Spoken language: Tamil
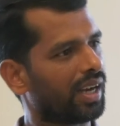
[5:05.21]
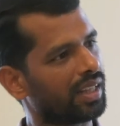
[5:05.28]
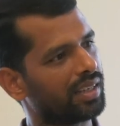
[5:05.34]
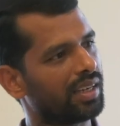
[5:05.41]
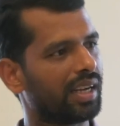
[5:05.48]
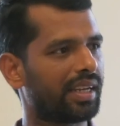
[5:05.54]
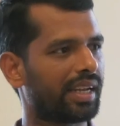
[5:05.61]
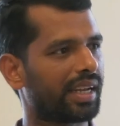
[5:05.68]

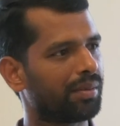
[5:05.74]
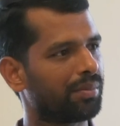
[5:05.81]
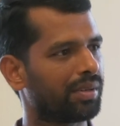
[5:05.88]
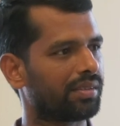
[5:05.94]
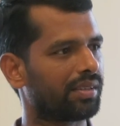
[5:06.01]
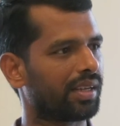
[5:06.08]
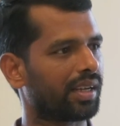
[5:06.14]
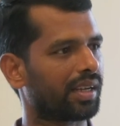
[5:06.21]
அதனால நிறைய
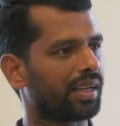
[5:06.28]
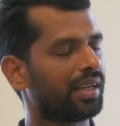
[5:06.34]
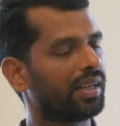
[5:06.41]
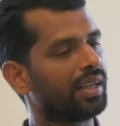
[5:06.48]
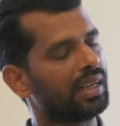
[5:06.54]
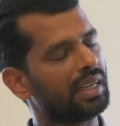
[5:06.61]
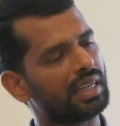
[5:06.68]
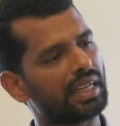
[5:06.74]
பேர் செய்கிறாங்க
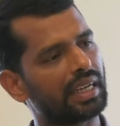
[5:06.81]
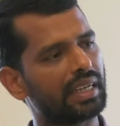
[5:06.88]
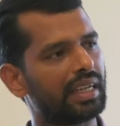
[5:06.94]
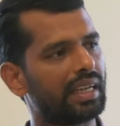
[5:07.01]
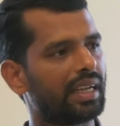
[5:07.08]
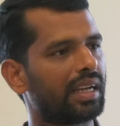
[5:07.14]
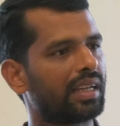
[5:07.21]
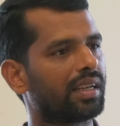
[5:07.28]

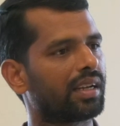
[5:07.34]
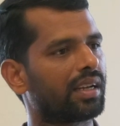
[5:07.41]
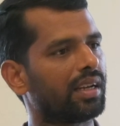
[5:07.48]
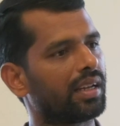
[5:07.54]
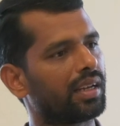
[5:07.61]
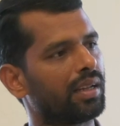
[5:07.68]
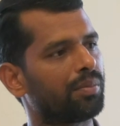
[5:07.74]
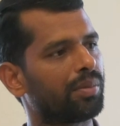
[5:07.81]
நிறைய
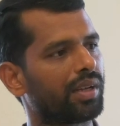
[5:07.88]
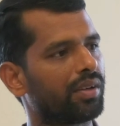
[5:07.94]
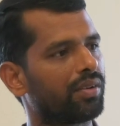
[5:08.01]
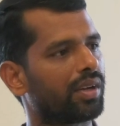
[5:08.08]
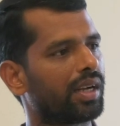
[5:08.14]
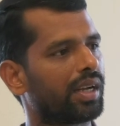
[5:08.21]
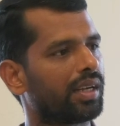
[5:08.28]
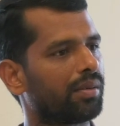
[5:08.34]
இளைஞர்கள் நிறைய
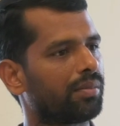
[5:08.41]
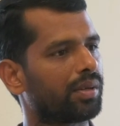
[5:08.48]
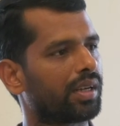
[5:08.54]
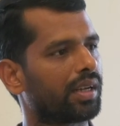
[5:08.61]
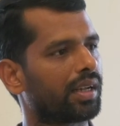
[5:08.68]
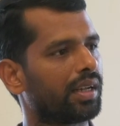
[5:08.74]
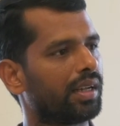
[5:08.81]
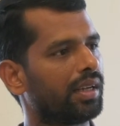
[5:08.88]
பெரியவங்களாம் என்ன
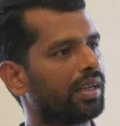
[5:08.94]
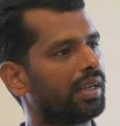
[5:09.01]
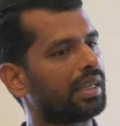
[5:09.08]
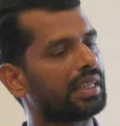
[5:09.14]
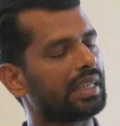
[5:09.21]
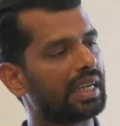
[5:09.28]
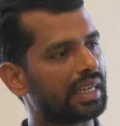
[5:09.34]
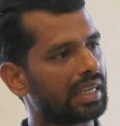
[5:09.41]
பண்ணுறாங்க
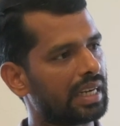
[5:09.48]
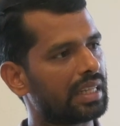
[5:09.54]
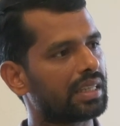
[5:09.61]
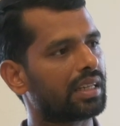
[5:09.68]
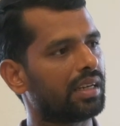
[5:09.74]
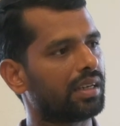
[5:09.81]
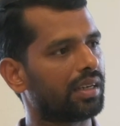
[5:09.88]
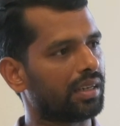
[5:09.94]
என்
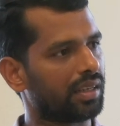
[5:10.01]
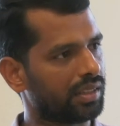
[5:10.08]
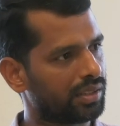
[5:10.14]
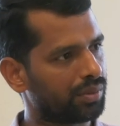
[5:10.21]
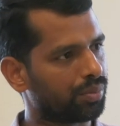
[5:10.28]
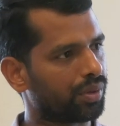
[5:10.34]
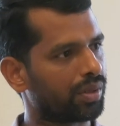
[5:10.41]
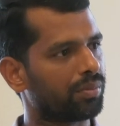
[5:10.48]
நிலத்தில் நான்
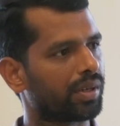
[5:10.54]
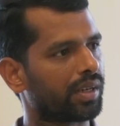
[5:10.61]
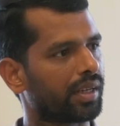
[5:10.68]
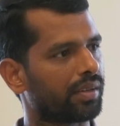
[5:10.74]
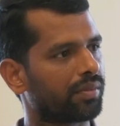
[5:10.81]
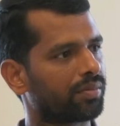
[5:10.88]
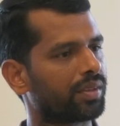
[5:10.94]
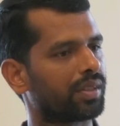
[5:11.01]
நஞ்சு போட
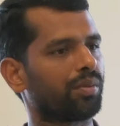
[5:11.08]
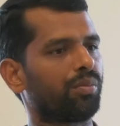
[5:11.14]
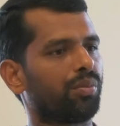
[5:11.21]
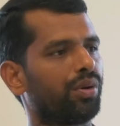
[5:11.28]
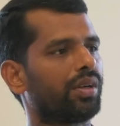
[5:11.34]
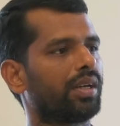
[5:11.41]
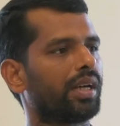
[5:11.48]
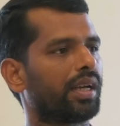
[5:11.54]
மாட்டேன்
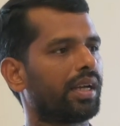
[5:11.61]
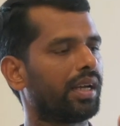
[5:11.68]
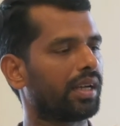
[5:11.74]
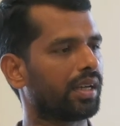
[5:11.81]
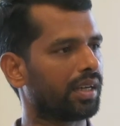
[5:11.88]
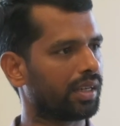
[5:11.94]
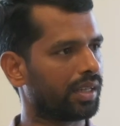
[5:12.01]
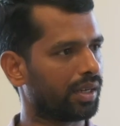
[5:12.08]
போட்டாக்க
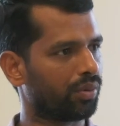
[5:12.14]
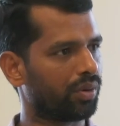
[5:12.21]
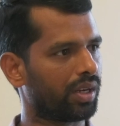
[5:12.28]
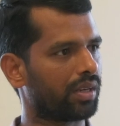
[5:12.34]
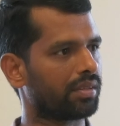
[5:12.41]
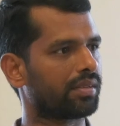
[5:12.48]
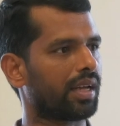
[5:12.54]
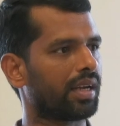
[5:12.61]
அங்கே இருக்கிற
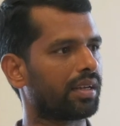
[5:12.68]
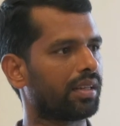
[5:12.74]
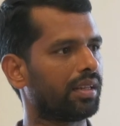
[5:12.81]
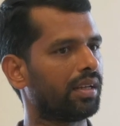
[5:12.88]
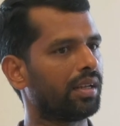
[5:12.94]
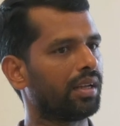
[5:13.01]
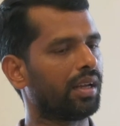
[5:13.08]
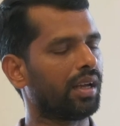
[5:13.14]
உயிர்கள்
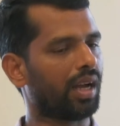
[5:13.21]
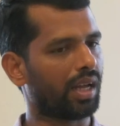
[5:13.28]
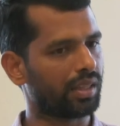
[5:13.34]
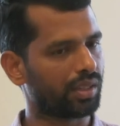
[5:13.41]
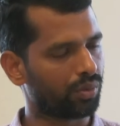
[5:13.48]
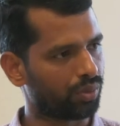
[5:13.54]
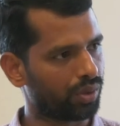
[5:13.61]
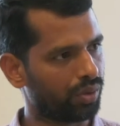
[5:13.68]
சாகுது
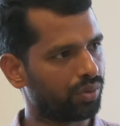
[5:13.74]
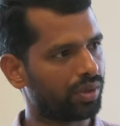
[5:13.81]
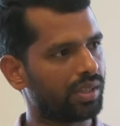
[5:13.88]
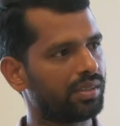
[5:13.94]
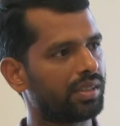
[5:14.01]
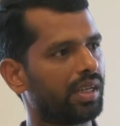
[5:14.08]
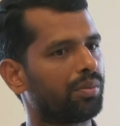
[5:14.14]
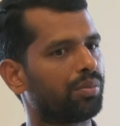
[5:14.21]
அந்த உணவு
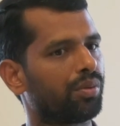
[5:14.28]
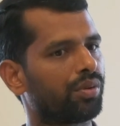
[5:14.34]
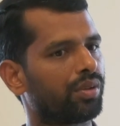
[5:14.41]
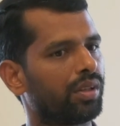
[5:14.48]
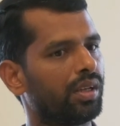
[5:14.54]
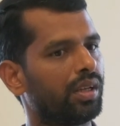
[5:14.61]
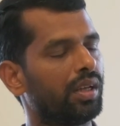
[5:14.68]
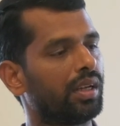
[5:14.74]
நஞ்சாகி
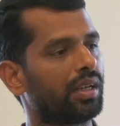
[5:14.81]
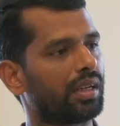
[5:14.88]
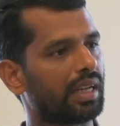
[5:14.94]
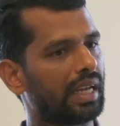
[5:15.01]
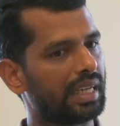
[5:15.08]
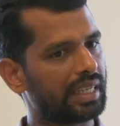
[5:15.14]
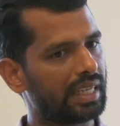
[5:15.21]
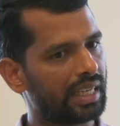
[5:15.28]
போகுது
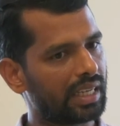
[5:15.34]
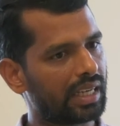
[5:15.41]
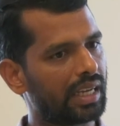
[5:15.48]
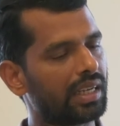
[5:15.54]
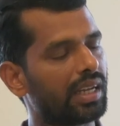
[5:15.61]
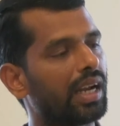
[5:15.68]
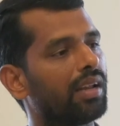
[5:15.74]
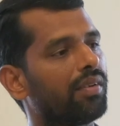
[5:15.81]
நான் என்
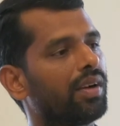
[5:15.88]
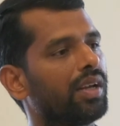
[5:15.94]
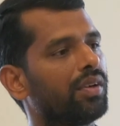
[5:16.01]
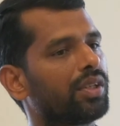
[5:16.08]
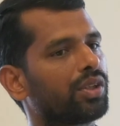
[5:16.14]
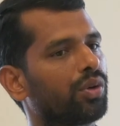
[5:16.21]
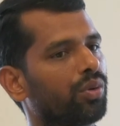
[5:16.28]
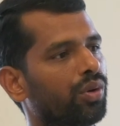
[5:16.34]
கையினால்
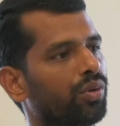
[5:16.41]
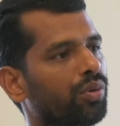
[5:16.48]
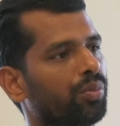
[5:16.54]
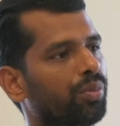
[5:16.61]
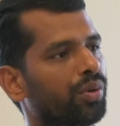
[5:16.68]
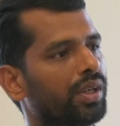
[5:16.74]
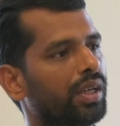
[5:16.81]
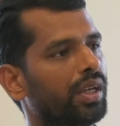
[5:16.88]
விளைவிச்ச உணவு
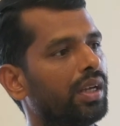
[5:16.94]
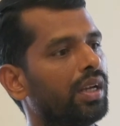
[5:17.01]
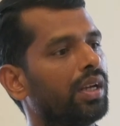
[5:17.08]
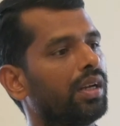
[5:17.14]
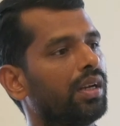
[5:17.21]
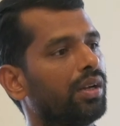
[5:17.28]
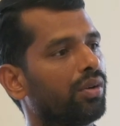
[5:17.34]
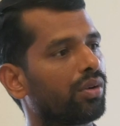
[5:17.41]
போய்
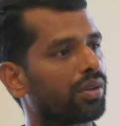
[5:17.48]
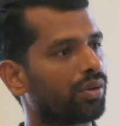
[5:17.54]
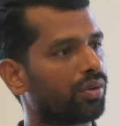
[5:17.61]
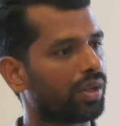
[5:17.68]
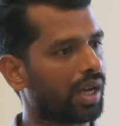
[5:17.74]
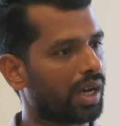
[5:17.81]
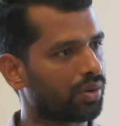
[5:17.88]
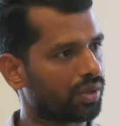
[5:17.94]

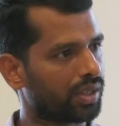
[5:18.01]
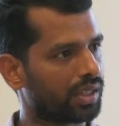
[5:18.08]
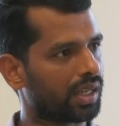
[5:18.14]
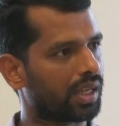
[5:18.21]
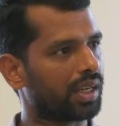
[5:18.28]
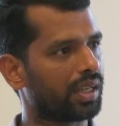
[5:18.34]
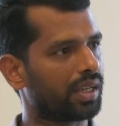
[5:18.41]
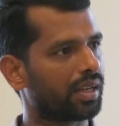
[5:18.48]
இன்னொருத்தனுடைய
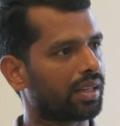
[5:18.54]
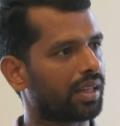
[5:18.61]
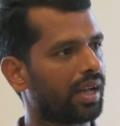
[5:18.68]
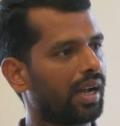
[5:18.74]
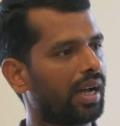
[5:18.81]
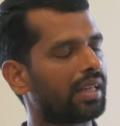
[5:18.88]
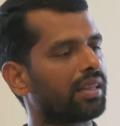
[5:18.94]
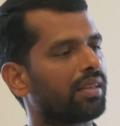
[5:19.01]
ஆரோக்கியத்தை கெடுக்கிறதா
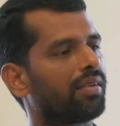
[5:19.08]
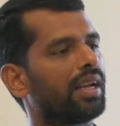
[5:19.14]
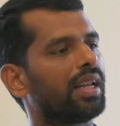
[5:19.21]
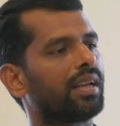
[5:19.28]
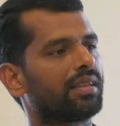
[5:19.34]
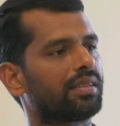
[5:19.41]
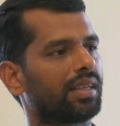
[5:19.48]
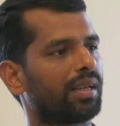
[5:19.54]
அந்த
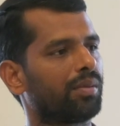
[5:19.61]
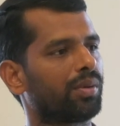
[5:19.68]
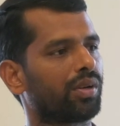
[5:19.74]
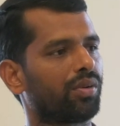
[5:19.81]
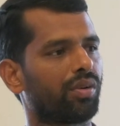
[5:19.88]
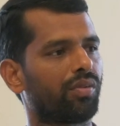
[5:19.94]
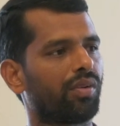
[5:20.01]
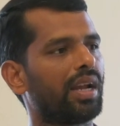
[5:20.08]
வேலையை நான் செய்ய
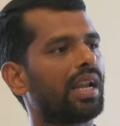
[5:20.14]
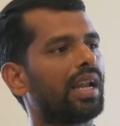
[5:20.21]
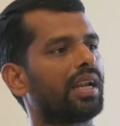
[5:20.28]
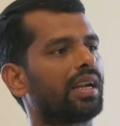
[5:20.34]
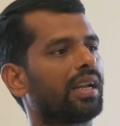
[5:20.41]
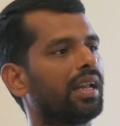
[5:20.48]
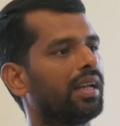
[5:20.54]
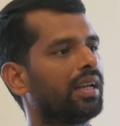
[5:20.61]
மாட்டேன் ஒரு
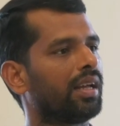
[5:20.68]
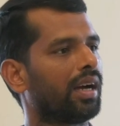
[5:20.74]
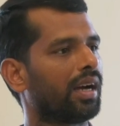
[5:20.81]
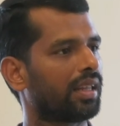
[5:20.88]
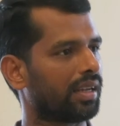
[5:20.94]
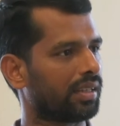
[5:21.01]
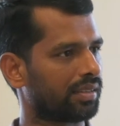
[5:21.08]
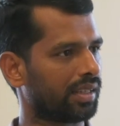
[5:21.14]
வேளாளனா
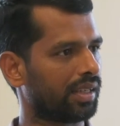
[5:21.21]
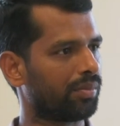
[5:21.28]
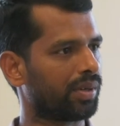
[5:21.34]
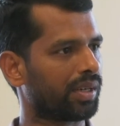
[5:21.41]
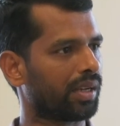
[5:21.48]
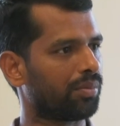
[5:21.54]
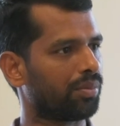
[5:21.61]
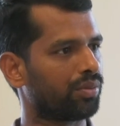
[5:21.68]
அதை நான் செய்ய
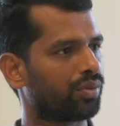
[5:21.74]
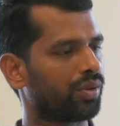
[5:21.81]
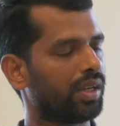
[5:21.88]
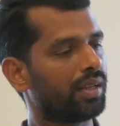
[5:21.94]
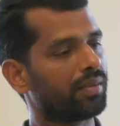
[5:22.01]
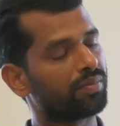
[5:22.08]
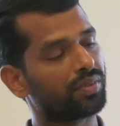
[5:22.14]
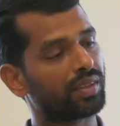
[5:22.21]
மாட்டேன் அப்படின்னு
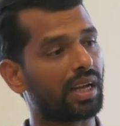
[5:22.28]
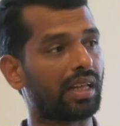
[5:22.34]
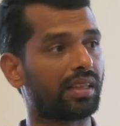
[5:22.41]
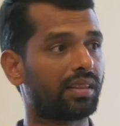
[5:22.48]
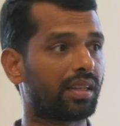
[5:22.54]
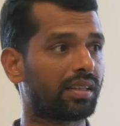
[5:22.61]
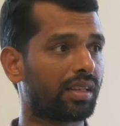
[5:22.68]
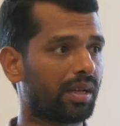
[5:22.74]
சொல்லி
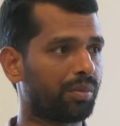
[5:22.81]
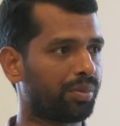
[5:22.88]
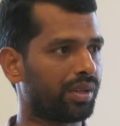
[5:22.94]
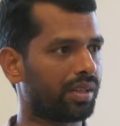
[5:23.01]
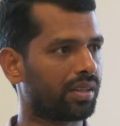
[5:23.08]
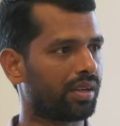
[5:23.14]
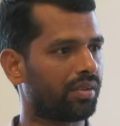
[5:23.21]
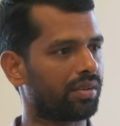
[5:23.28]
அந்த
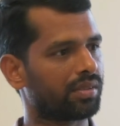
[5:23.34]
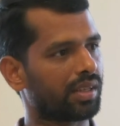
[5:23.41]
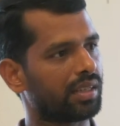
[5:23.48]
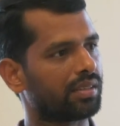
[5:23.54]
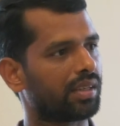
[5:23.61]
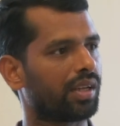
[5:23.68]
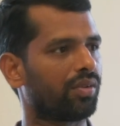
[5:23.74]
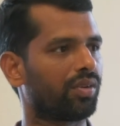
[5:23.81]
தாற்பயத்தில்
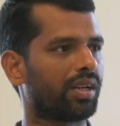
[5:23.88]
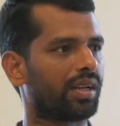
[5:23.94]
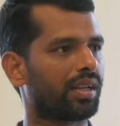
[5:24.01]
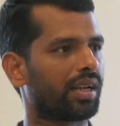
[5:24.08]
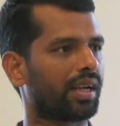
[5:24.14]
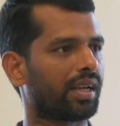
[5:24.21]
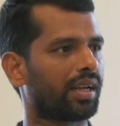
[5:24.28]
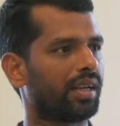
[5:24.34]
விவசாயம் செய்கிறவங்களும்
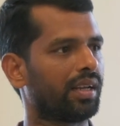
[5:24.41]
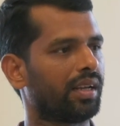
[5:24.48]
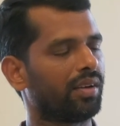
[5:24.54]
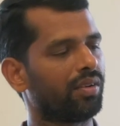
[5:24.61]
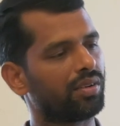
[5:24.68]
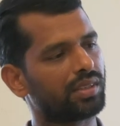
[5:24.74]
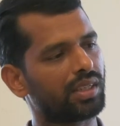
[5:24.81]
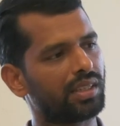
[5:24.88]
இருக்கிறாங்க
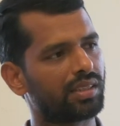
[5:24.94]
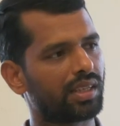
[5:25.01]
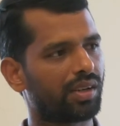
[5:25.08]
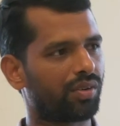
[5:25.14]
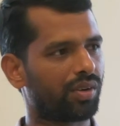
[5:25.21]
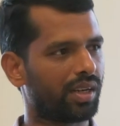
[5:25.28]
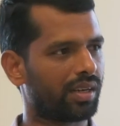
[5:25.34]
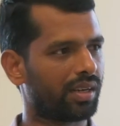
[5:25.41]
விவசாயம்
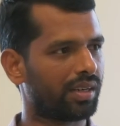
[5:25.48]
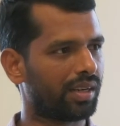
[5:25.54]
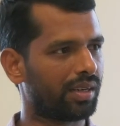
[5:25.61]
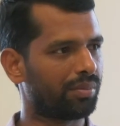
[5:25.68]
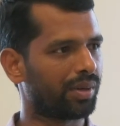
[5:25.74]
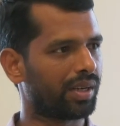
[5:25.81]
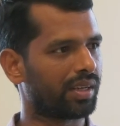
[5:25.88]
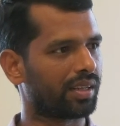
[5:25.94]
செய்கிறவங்களே ரெண்டு
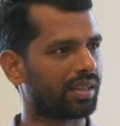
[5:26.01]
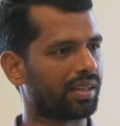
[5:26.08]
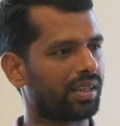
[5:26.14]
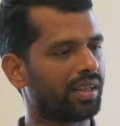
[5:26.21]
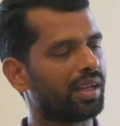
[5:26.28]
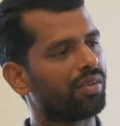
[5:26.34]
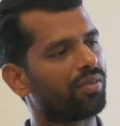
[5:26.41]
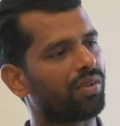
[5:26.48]
அடிப்படை இருக்குது
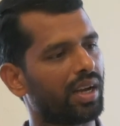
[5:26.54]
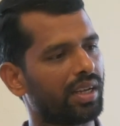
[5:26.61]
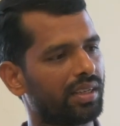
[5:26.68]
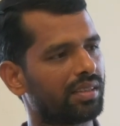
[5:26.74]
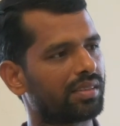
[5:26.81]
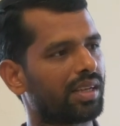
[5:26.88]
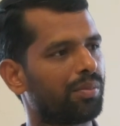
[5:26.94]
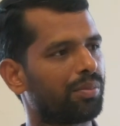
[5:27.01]

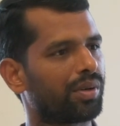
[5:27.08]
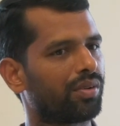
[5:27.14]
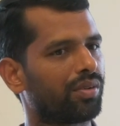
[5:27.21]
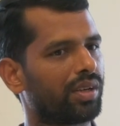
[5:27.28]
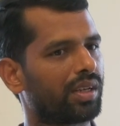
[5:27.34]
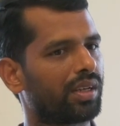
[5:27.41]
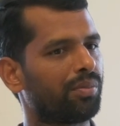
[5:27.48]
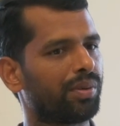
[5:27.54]
வாங்கி
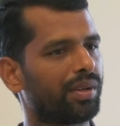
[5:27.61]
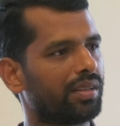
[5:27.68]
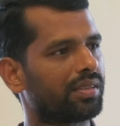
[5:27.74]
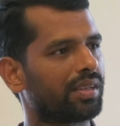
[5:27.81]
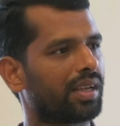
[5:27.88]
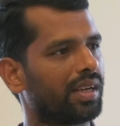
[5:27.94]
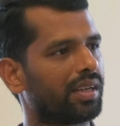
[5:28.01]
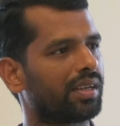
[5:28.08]
சாப்பிட்றவங்களுக்கு பெரிய
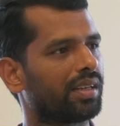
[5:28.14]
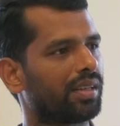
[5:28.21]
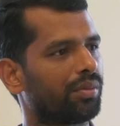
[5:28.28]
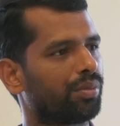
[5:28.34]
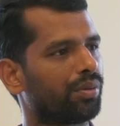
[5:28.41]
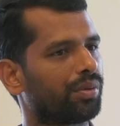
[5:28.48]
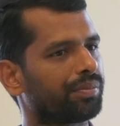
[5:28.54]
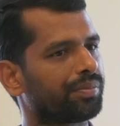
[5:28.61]
சிக்கல் இருக்குது
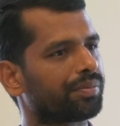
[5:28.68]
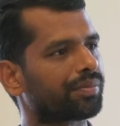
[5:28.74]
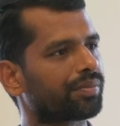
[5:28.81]
இப்போது